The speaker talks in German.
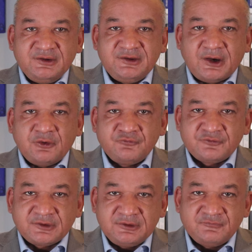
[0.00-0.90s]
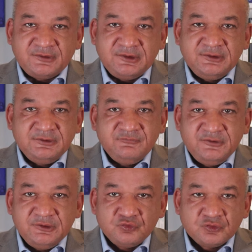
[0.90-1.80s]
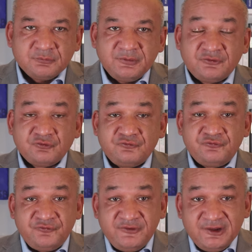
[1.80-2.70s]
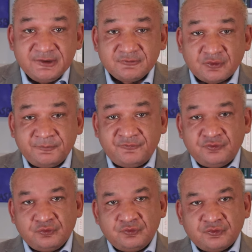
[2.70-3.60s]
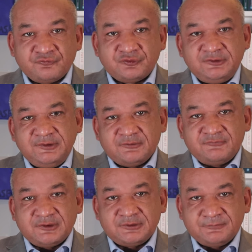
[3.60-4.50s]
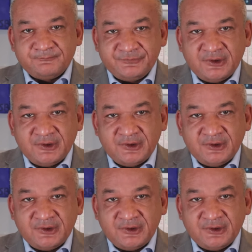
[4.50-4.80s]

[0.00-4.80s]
die auftritt, wenn Individuen mit zu vielen Optionen konfrontiert werden.